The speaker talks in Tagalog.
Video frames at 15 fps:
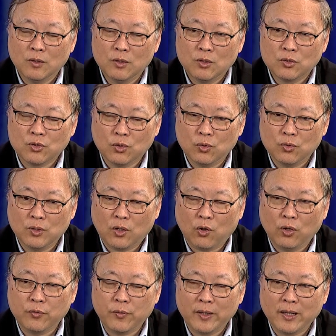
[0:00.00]
So the
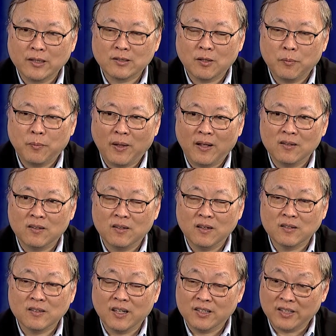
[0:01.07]
confidential fund
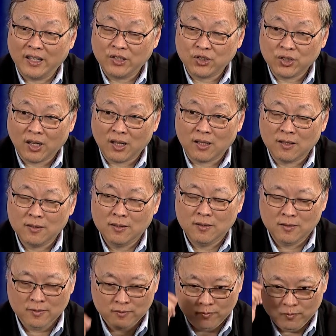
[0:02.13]
is essential
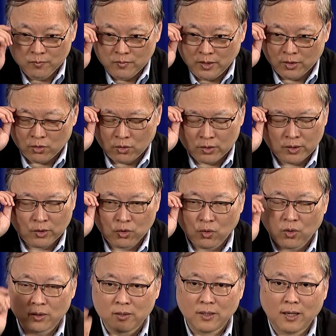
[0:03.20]
in order to
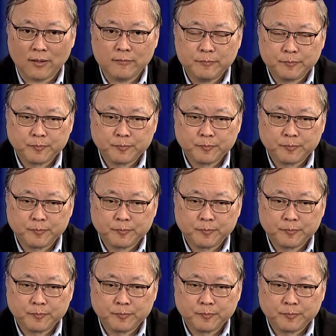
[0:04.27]
conduct